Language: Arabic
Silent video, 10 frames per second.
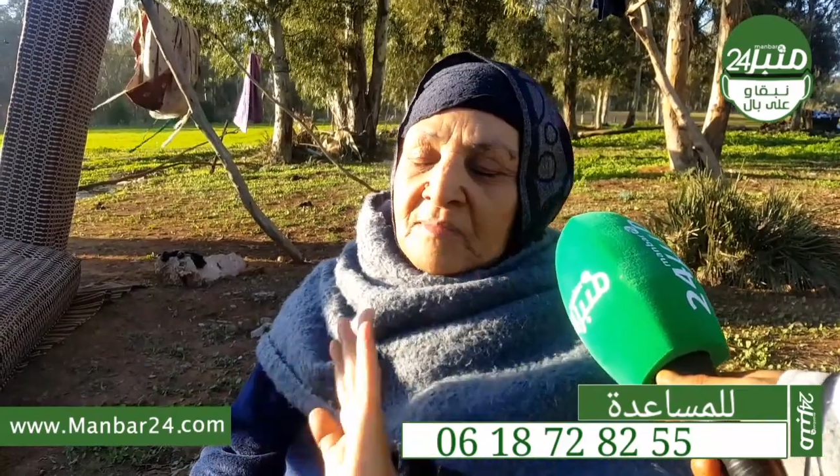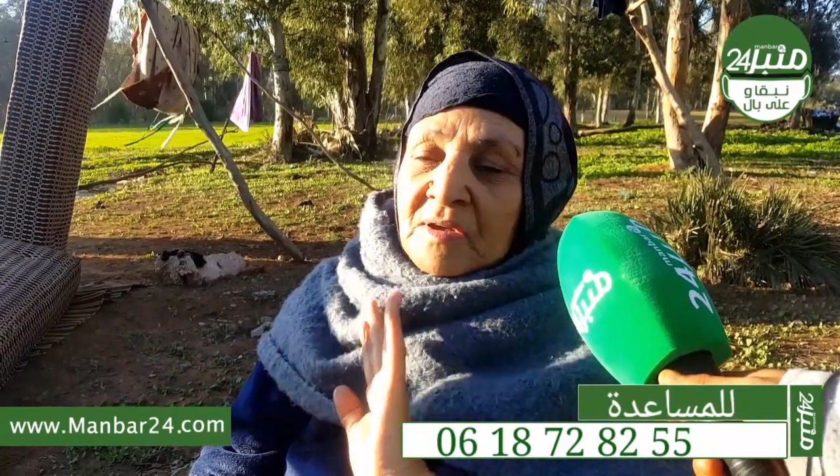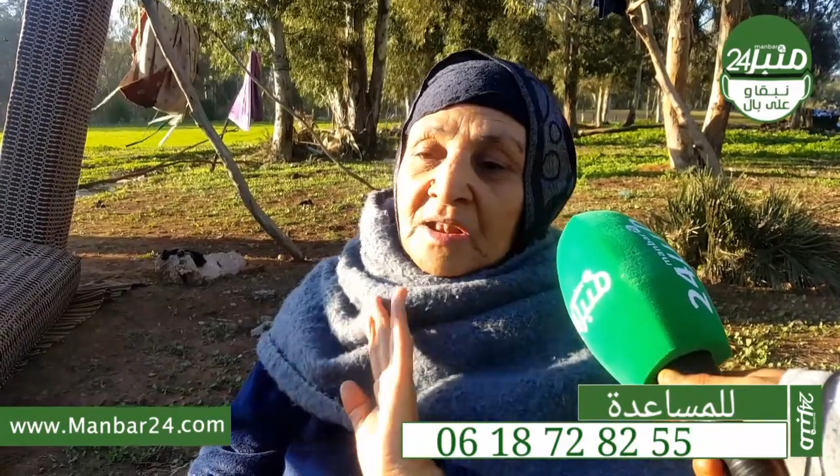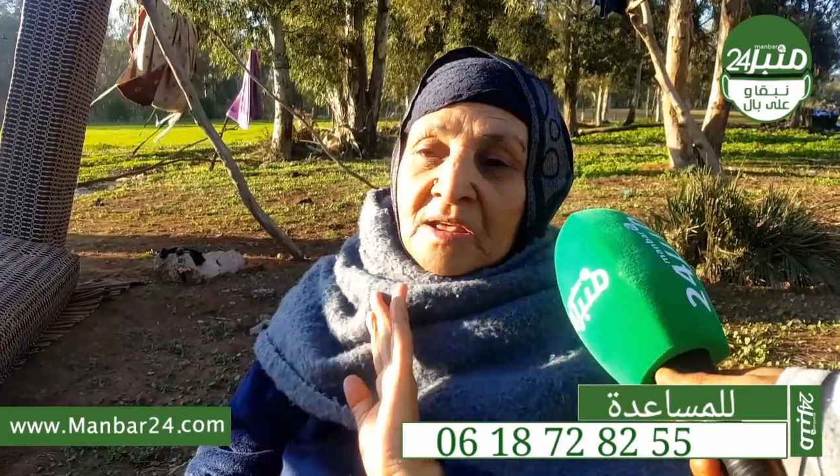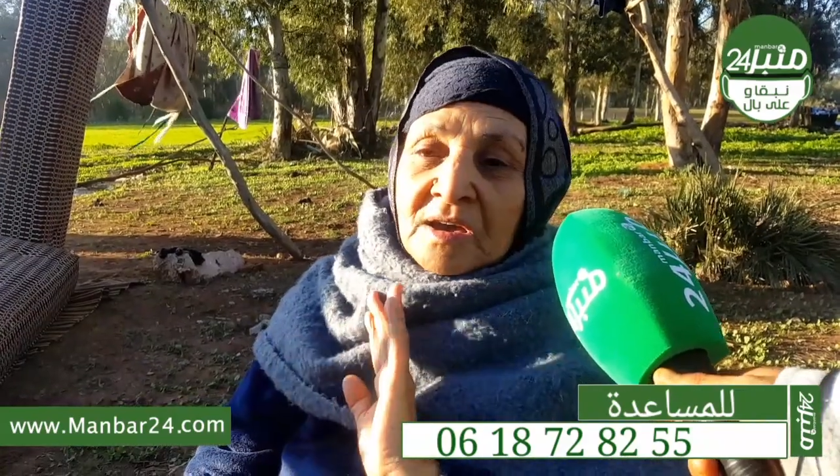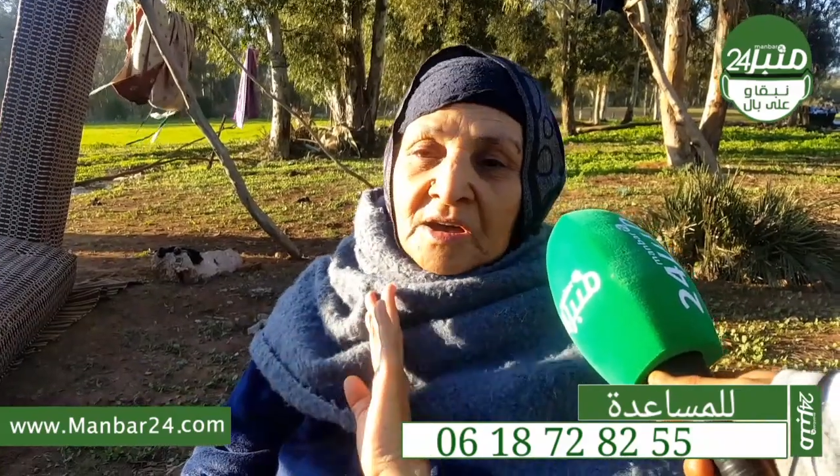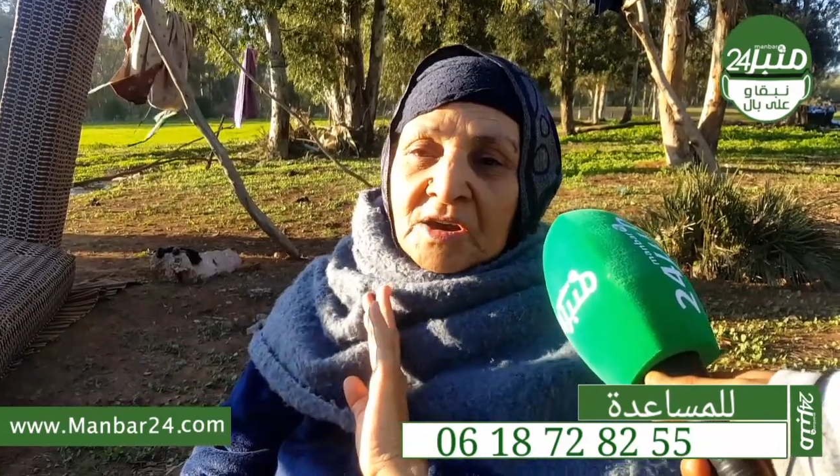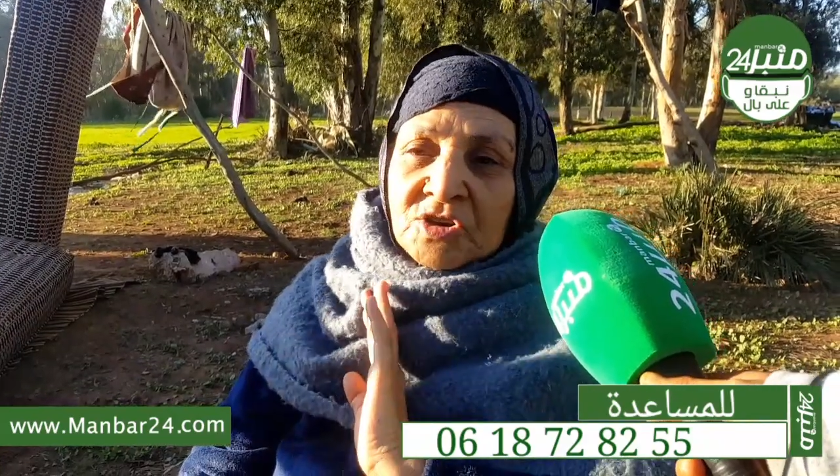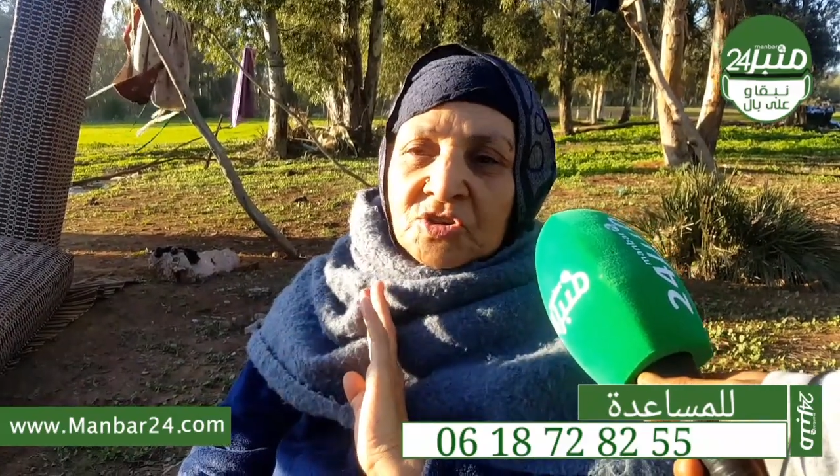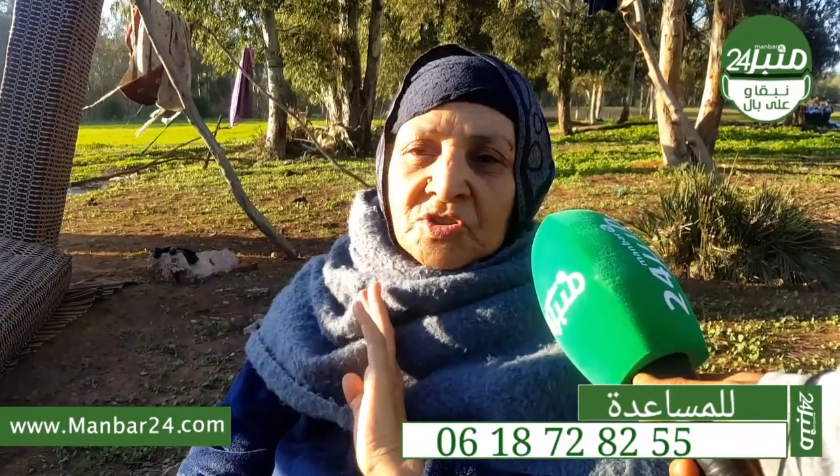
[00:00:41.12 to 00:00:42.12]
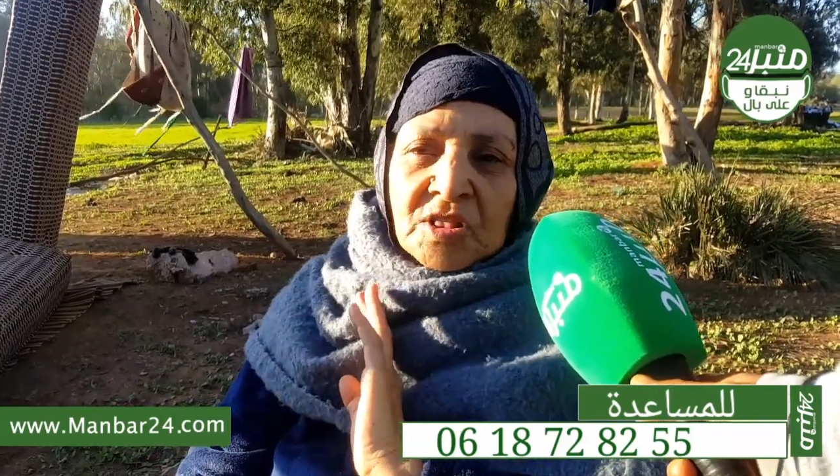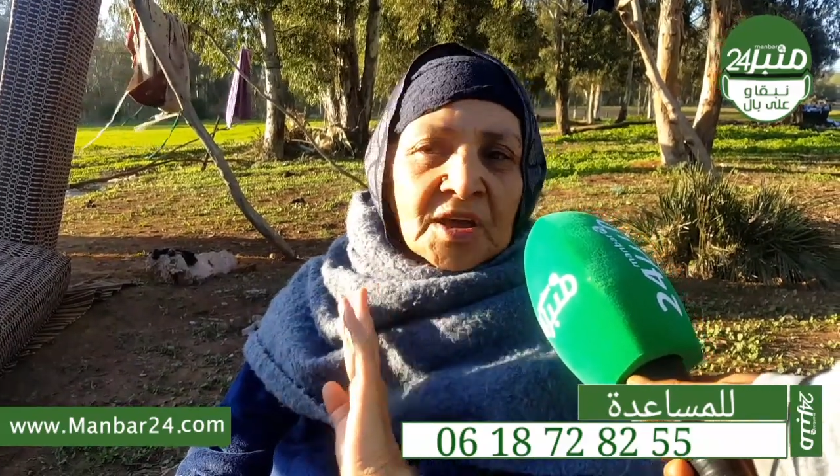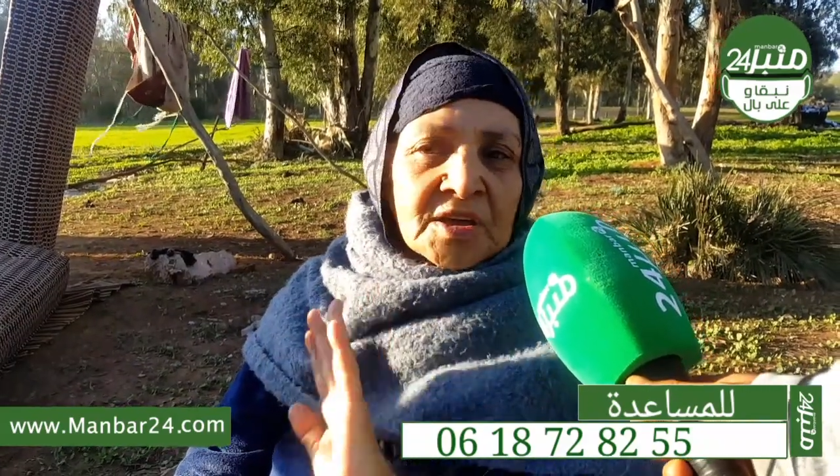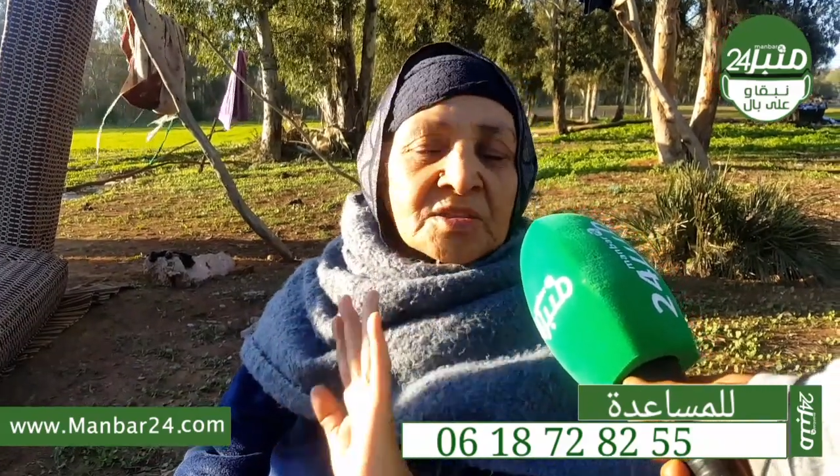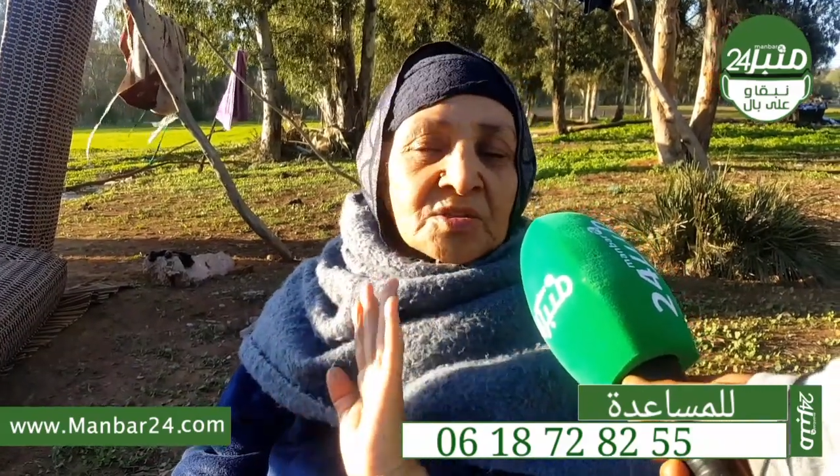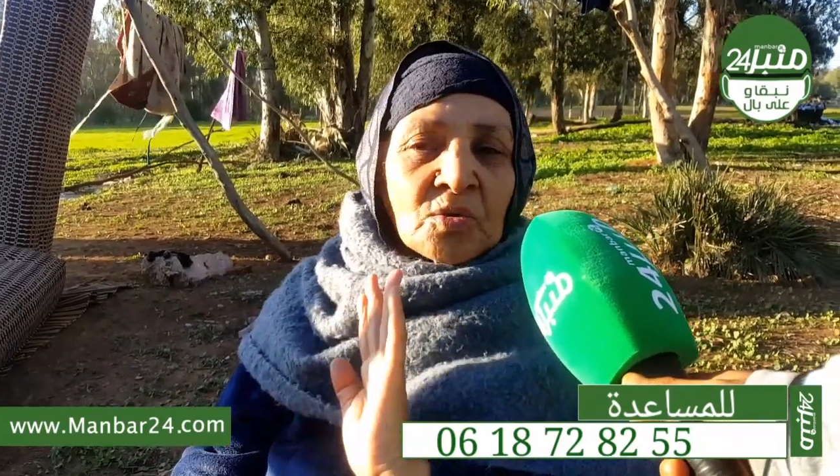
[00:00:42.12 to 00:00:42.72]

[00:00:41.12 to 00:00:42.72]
ملي خرجت لقيت